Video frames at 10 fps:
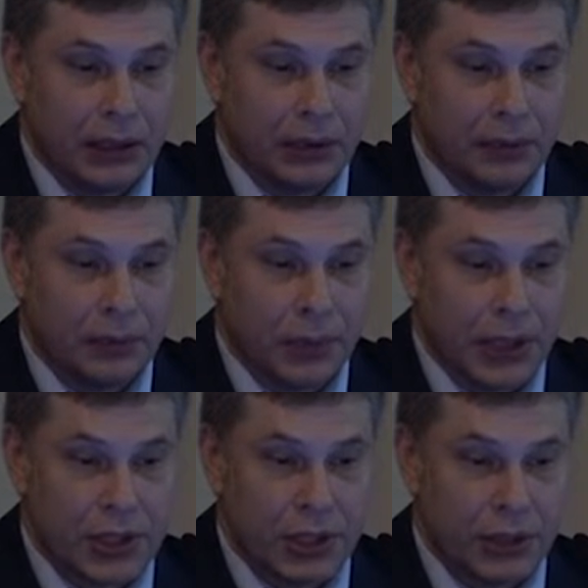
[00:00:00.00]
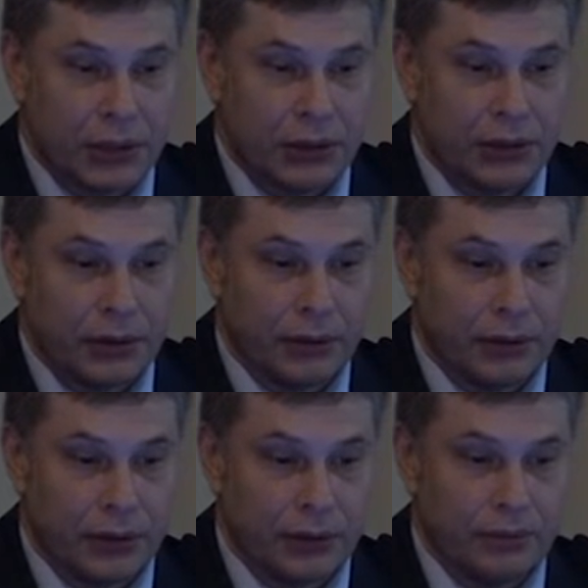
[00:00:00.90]
положение
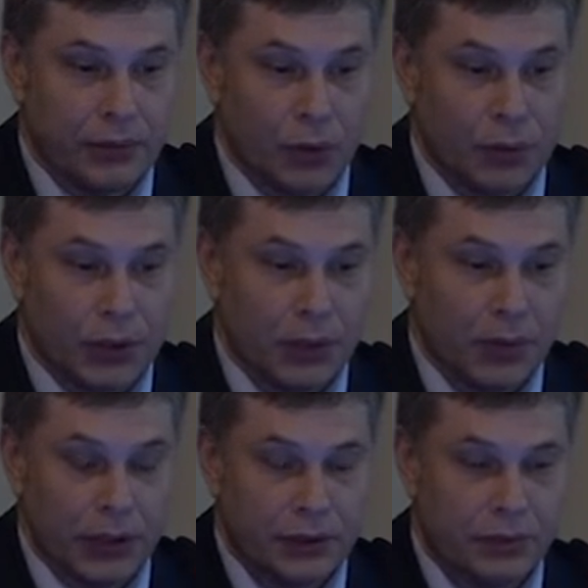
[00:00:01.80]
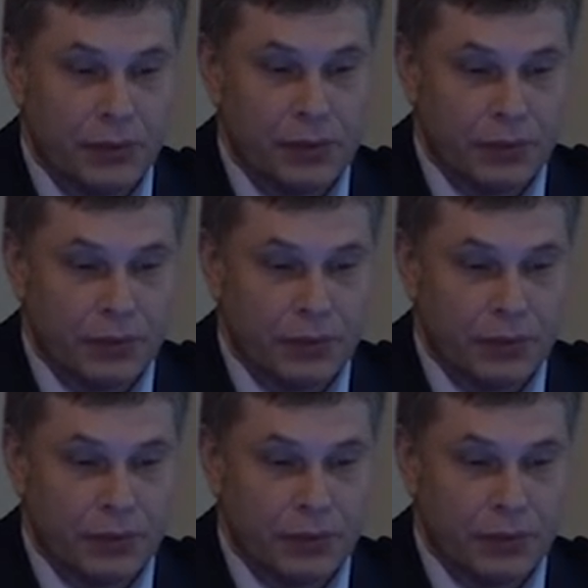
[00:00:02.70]
реберных имплантов,